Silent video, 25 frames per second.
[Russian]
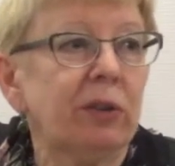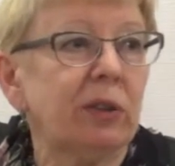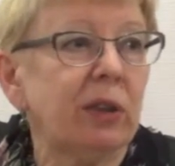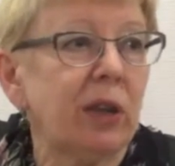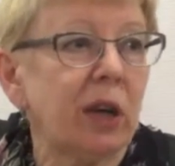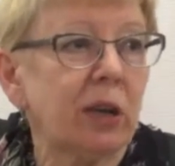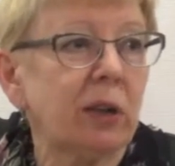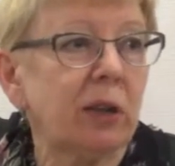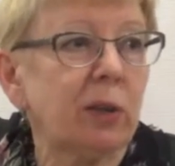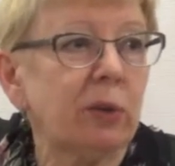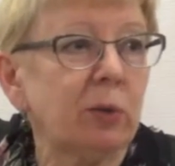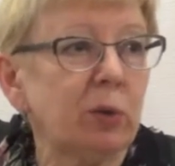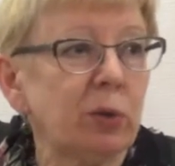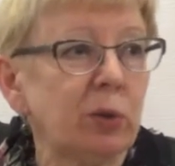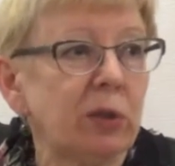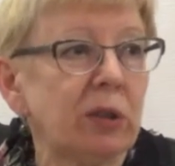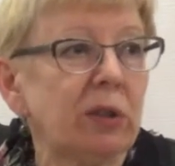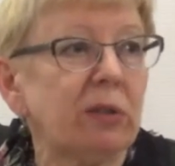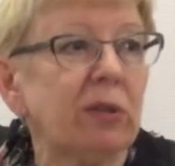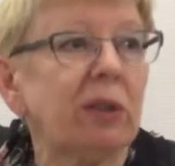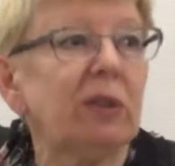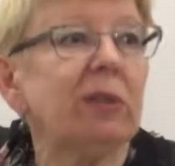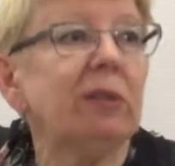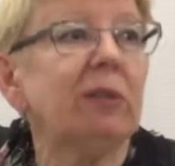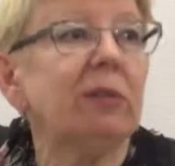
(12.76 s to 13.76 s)
Карла
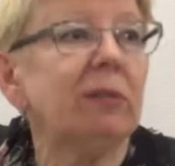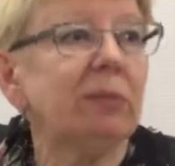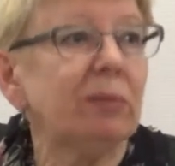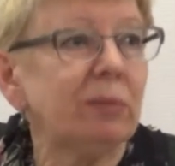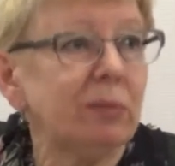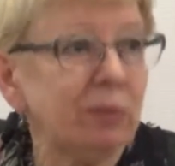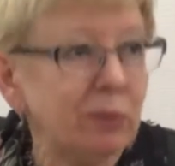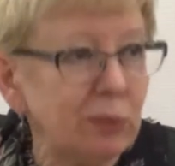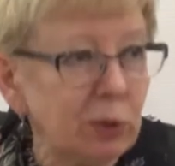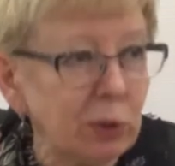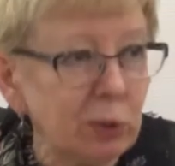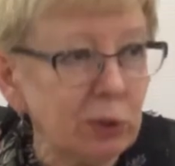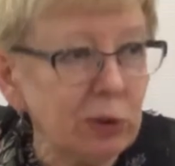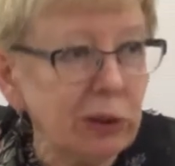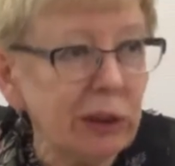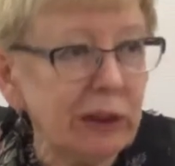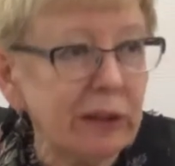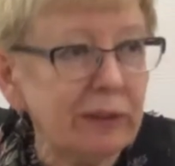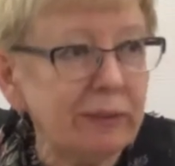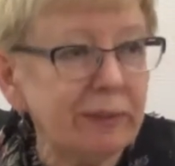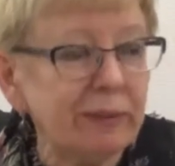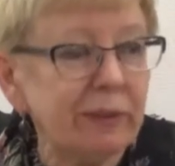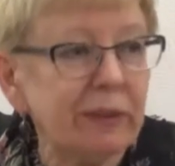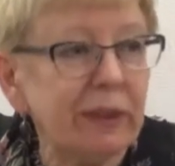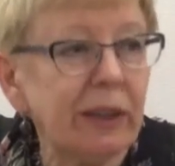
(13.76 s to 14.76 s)
Густава Юнга,
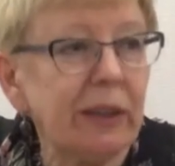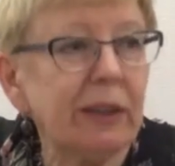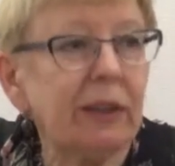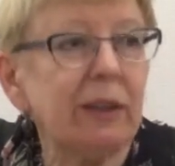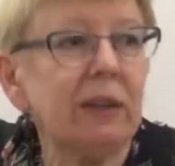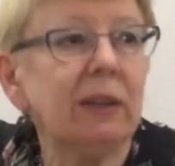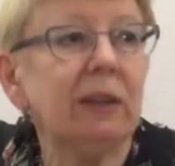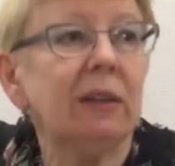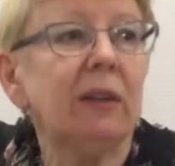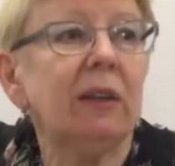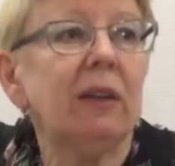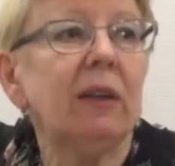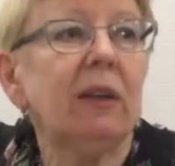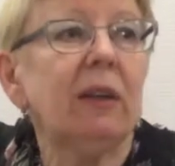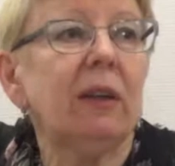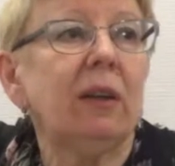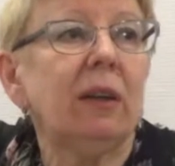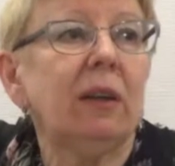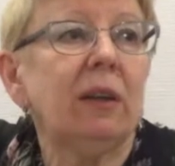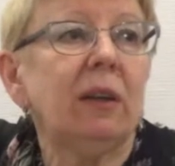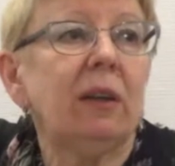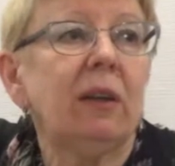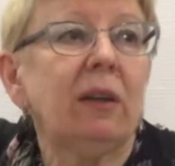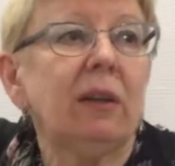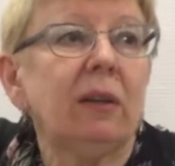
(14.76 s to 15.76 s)
да,
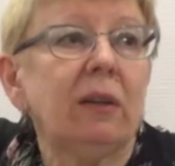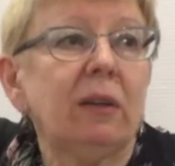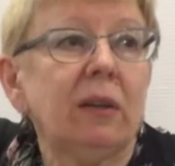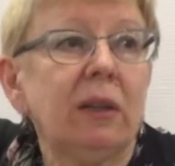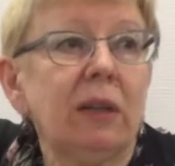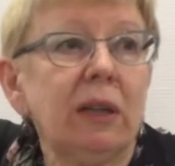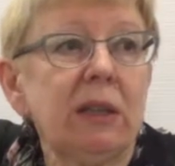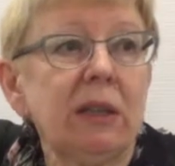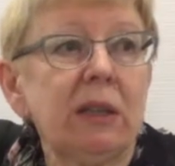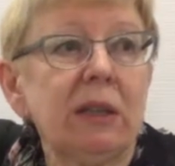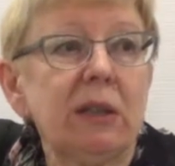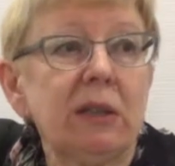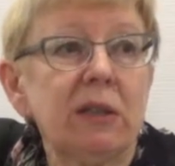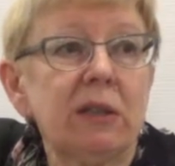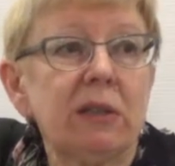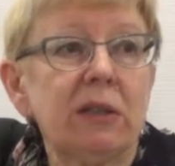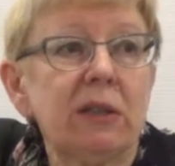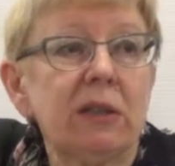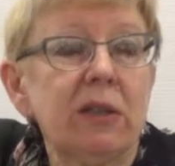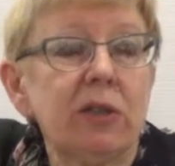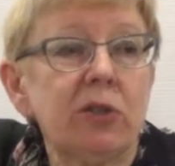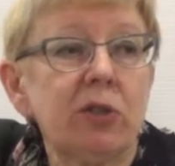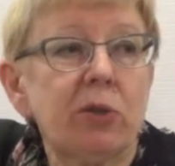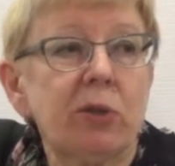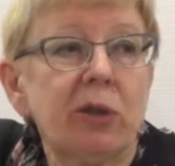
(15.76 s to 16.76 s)
это
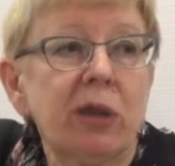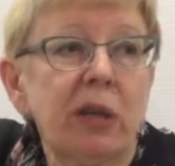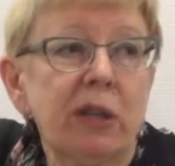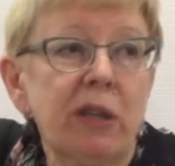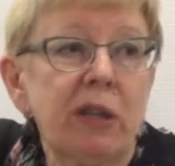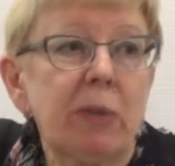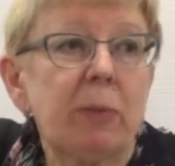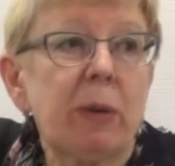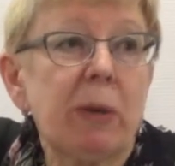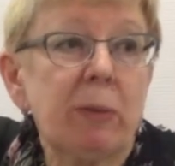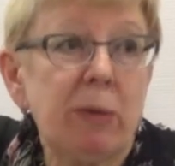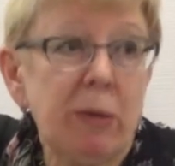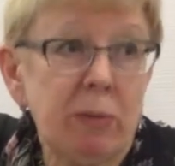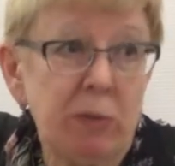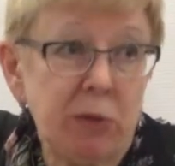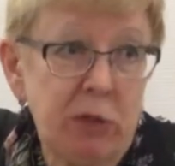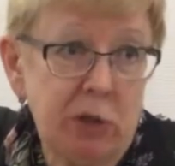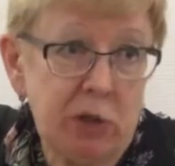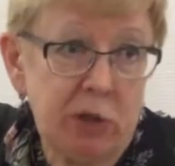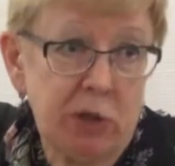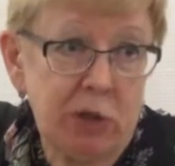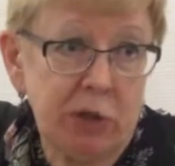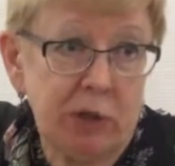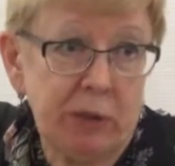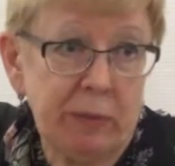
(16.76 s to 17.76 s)
значит, что какие-то проблемы не
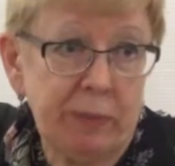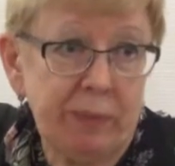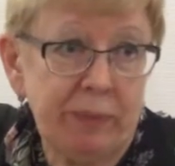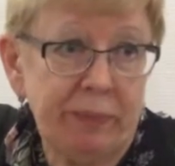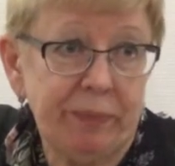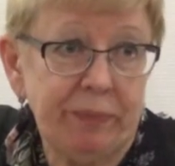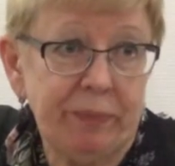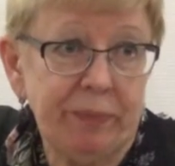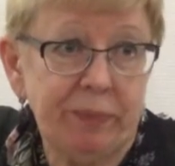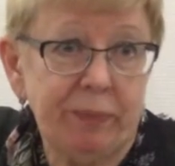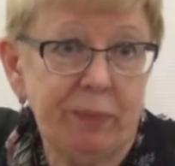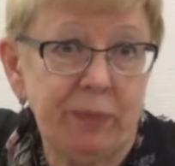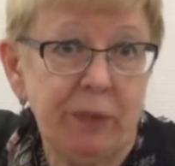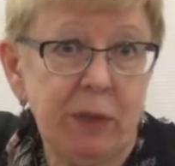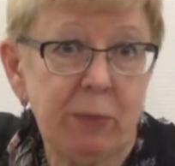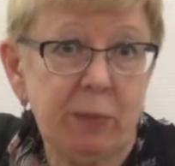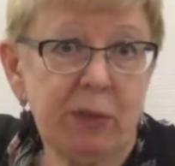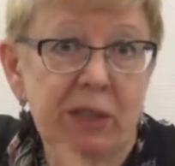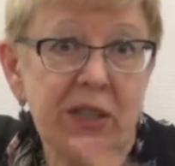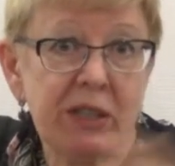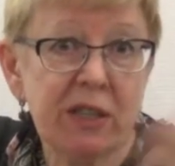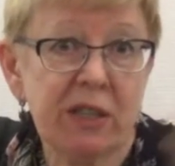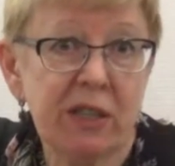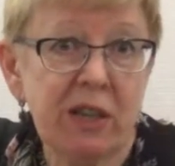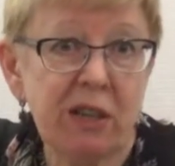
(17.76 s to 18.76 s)
решены. Не
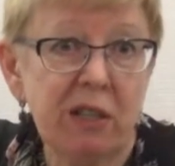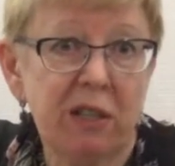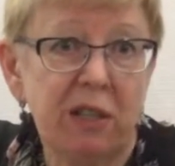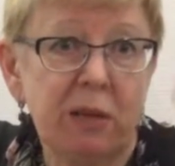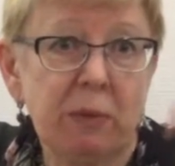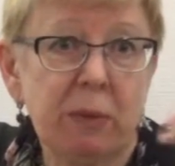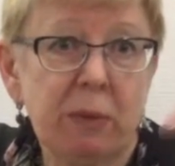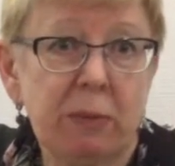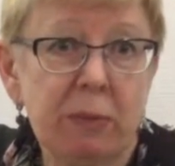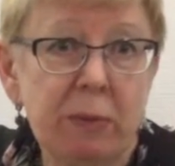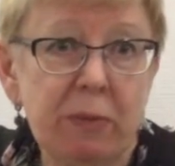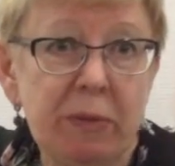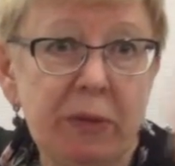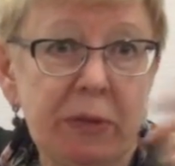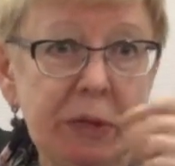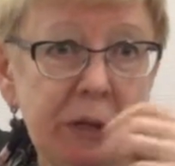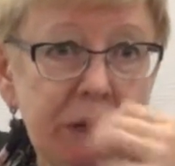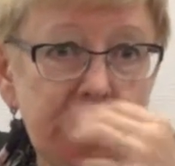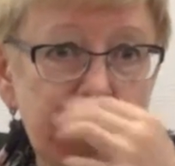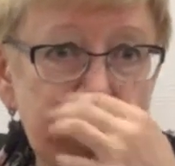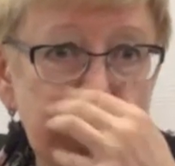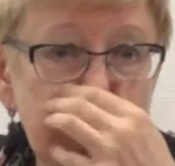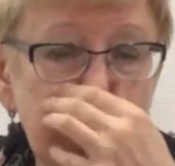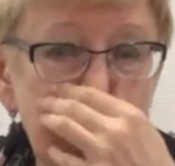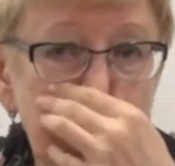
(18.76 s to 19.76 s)
Эмоционально нам
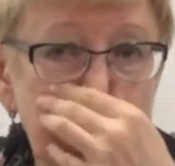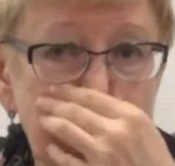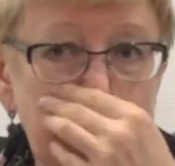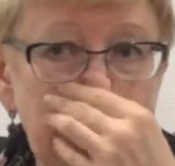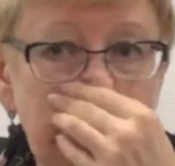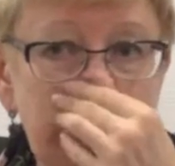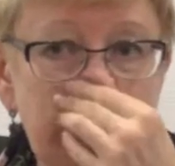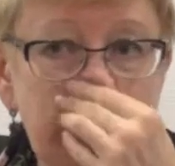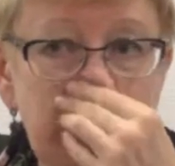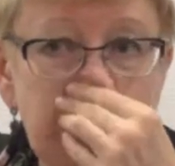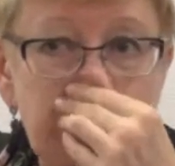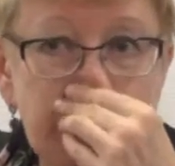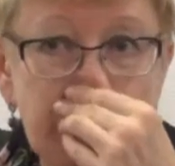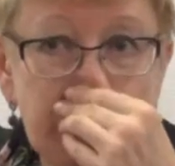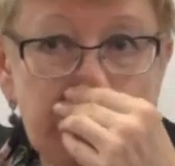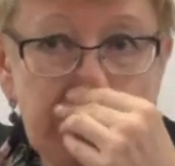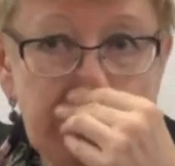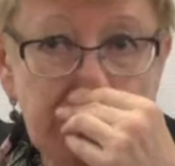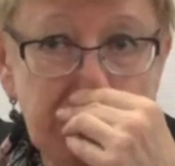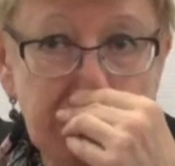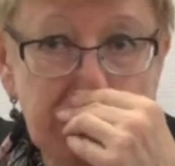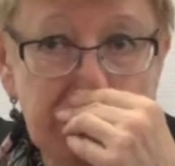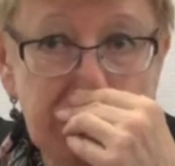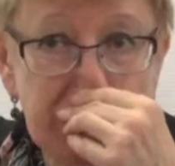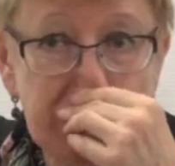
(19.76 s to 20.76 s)
напоминает о том, что надо эти
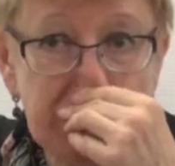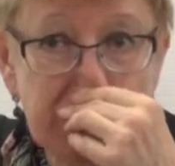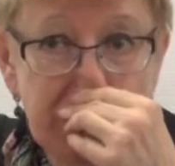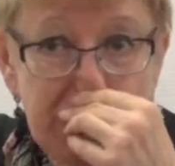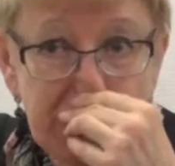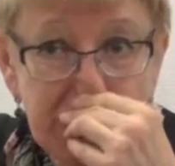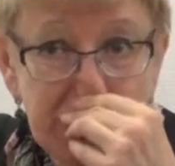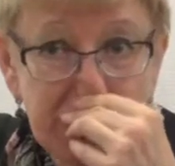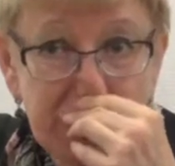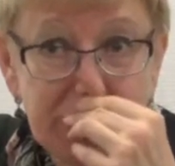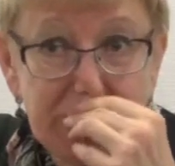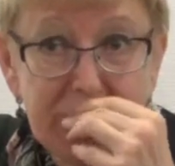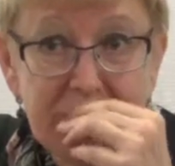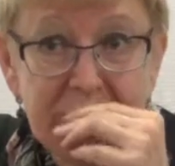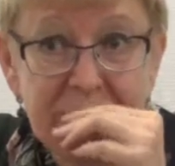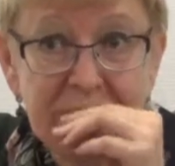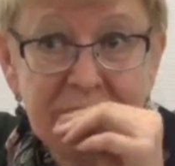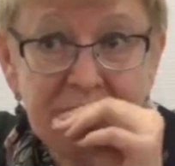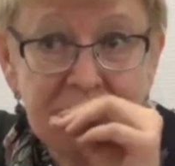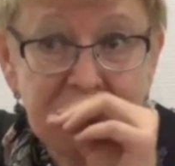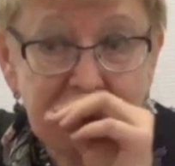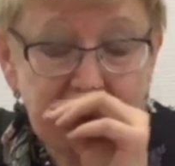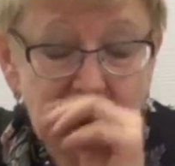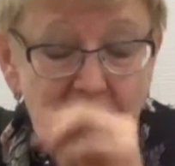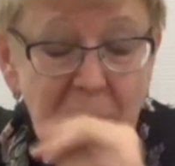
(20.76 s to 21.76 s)
проблемы-то решать,
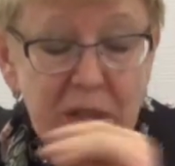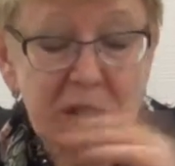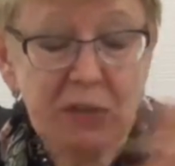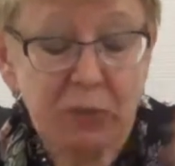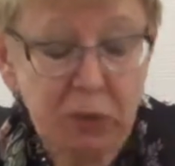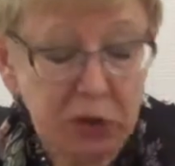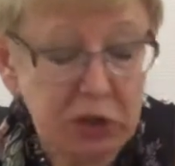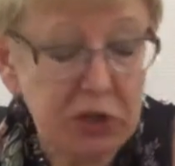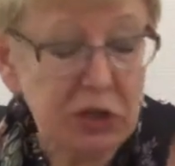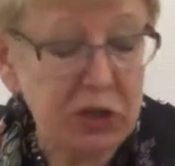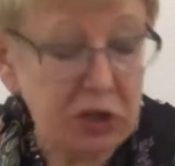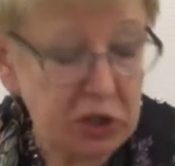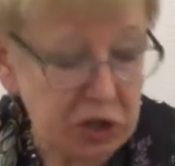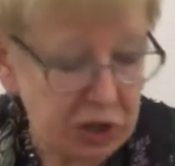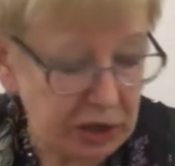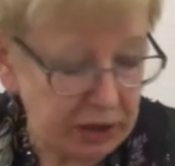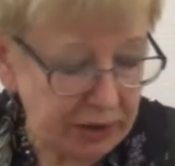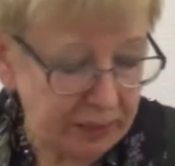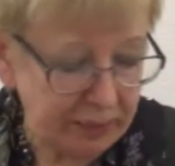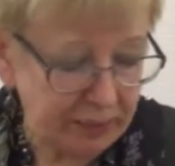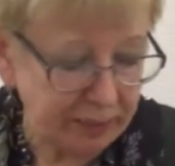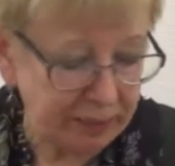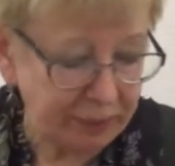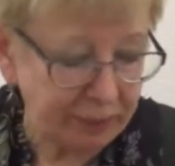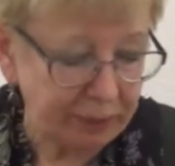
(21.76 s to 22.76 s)
но они вот не решены.
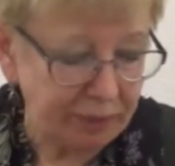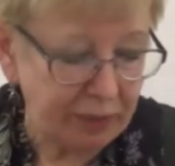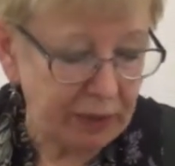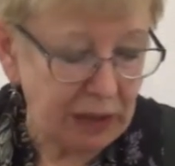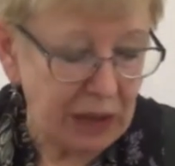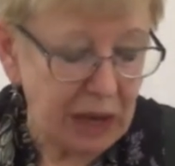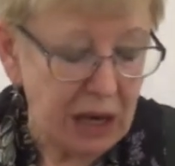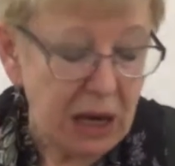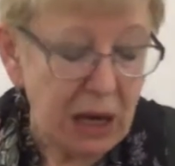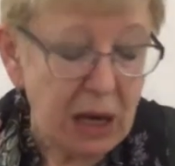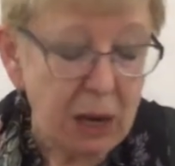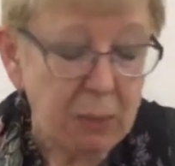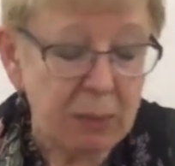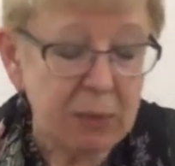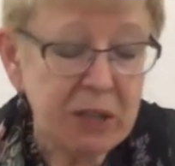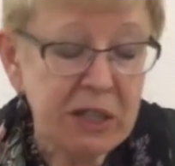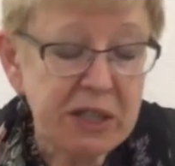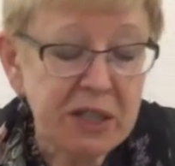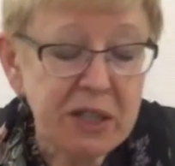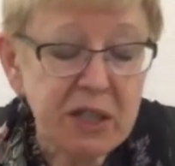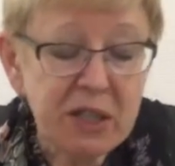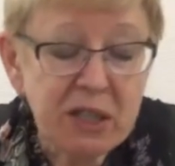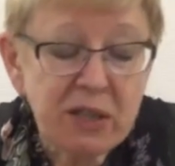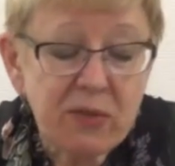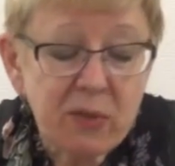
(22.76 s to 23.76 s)
Мне
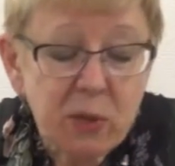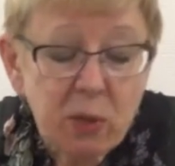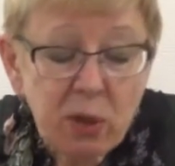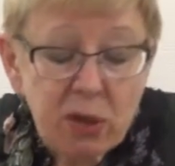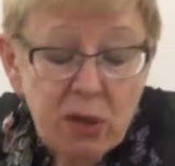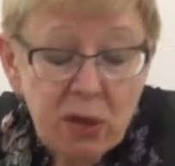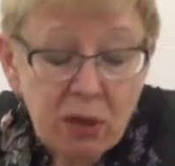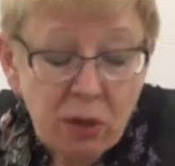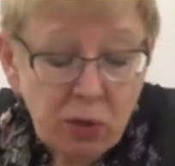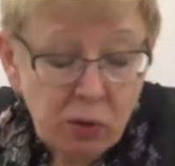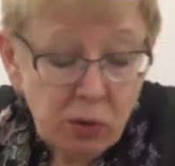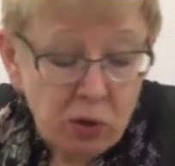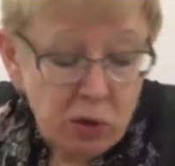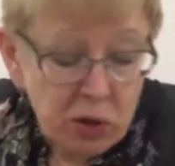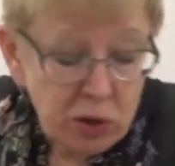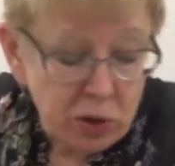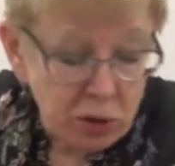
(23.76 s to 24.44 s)
снится все один и тот же